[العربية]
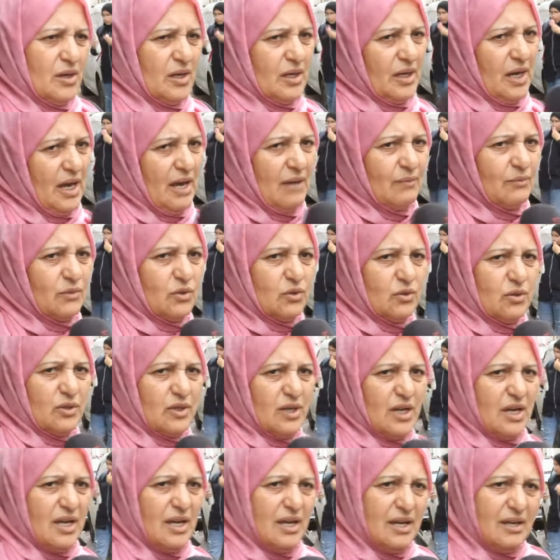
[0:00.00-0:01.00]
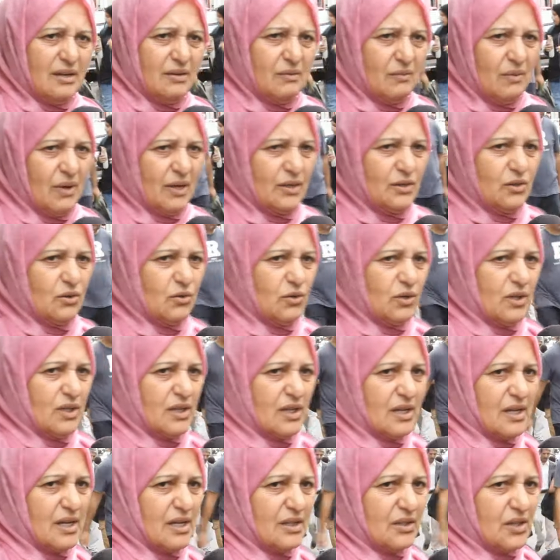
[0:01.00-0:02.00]
الحمد لله هي إيه، اني قلت
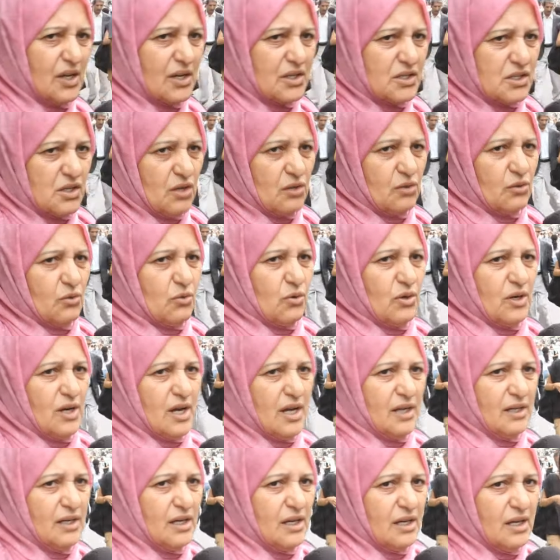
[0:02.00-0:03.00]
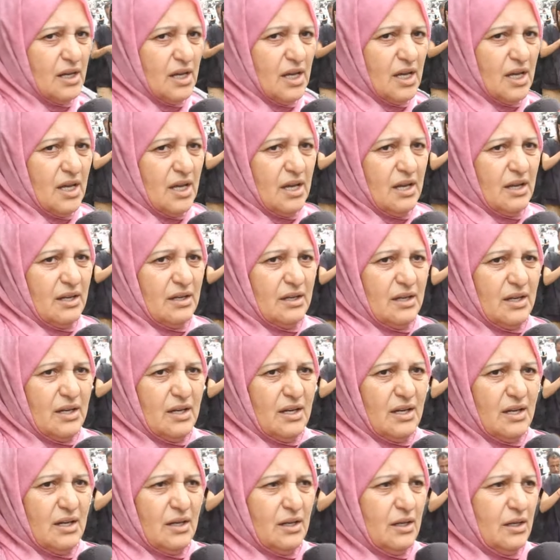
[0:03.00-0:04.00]
لك هي ترجع كلها
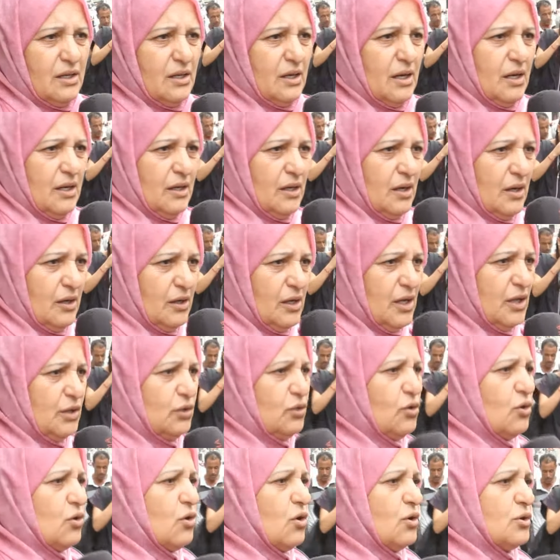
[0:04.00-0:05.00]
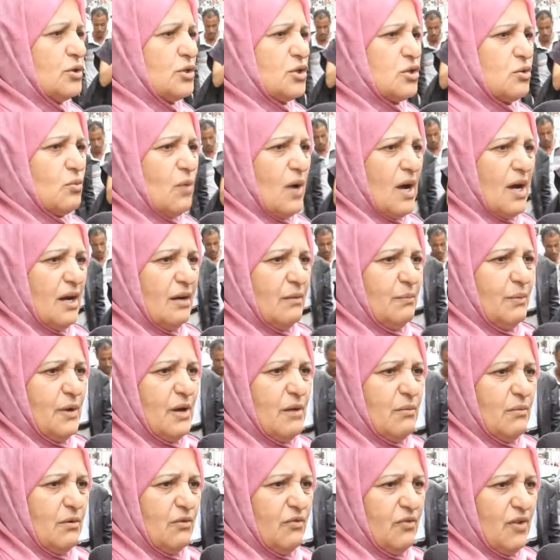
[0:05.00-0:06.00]
لي دو كونجوان اللي
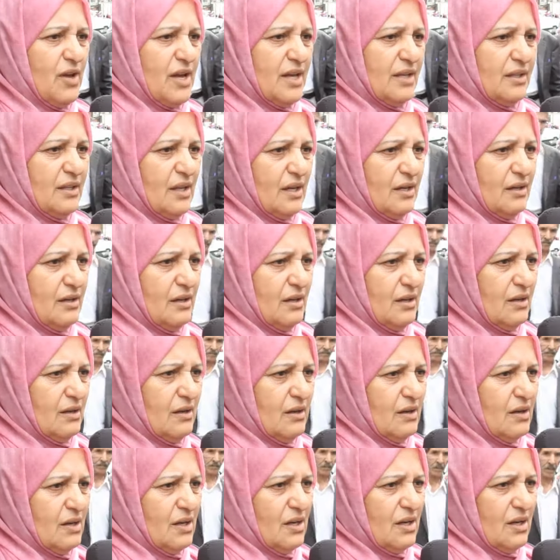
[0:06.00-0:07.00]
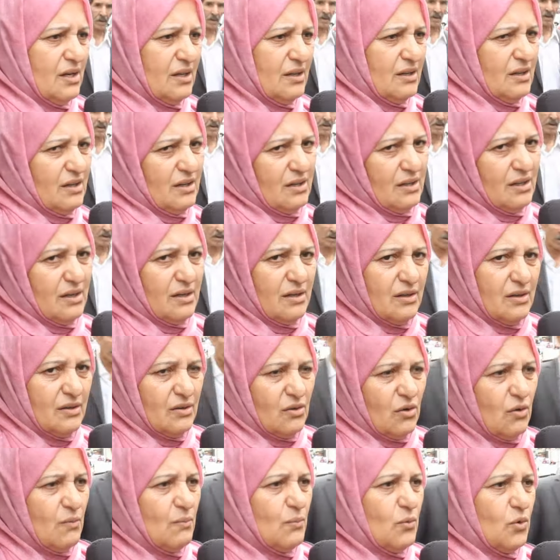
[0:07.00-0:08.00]
بهم الفائده
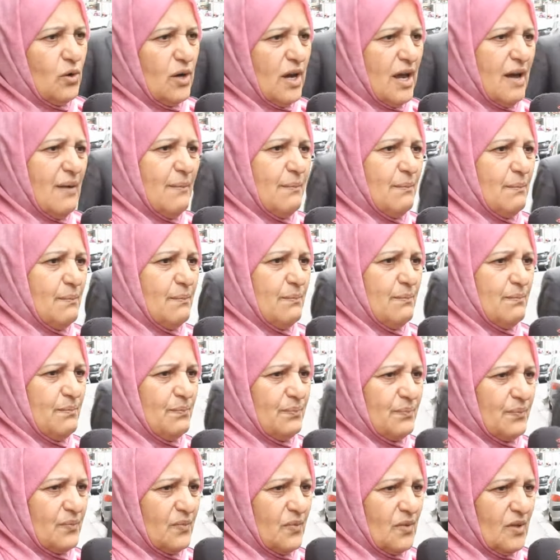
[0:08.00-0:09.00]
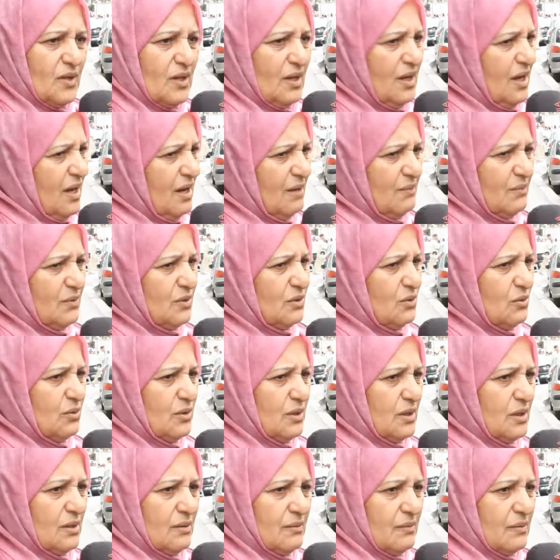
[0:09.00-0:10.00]
الام والاب الحمد
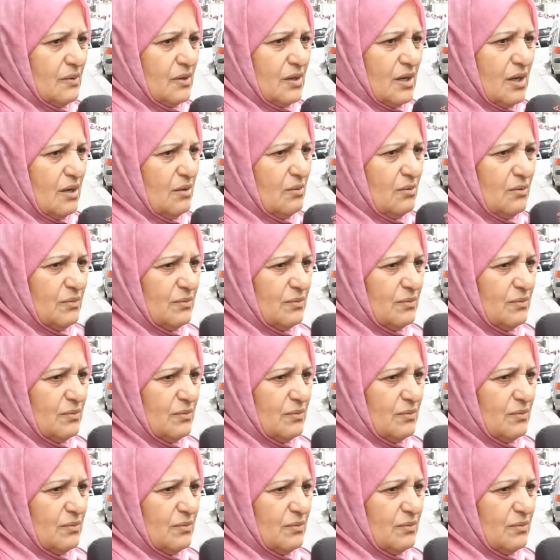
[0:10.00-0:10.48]
لله